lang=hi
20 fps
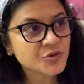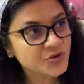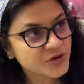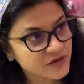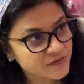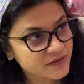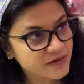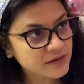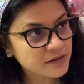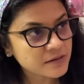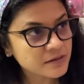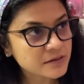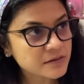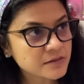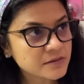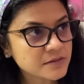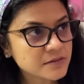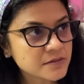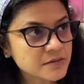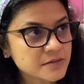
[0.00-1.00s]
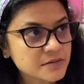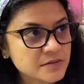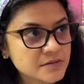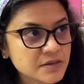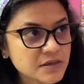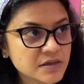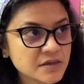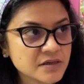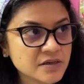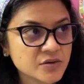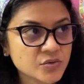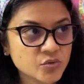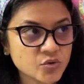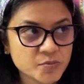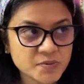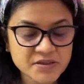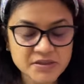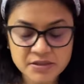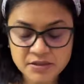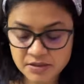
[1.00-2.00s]
गुड इवनिंग
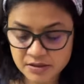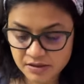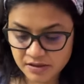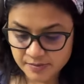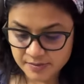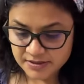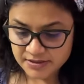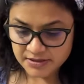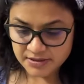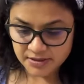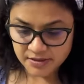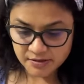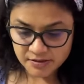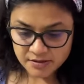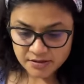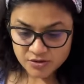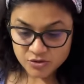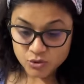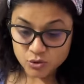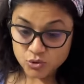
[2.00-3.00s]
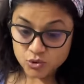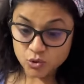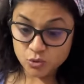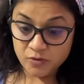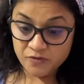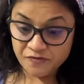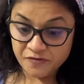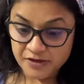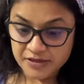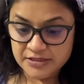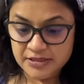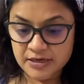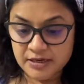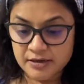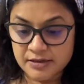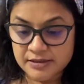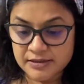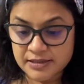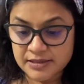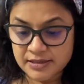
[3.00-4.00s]
करोड़पति घर के बच्चे हैं दो सौ रुपये फीस नहीं
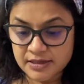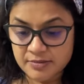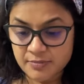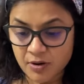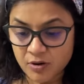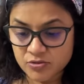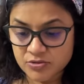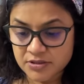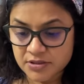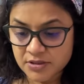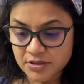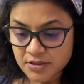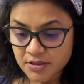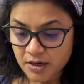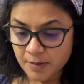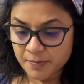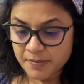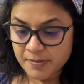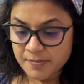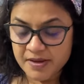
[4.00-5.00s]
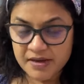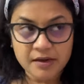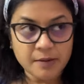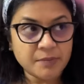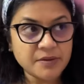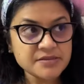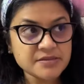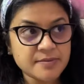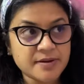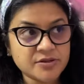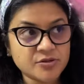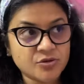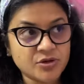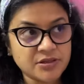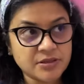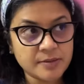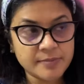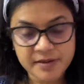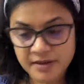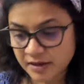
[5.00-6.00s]
निकलती इनकी माओ से अपना मेकअप का सामान तो
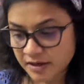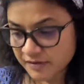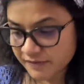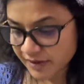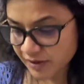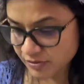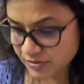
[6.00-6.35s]
कितना भी खरीदा लो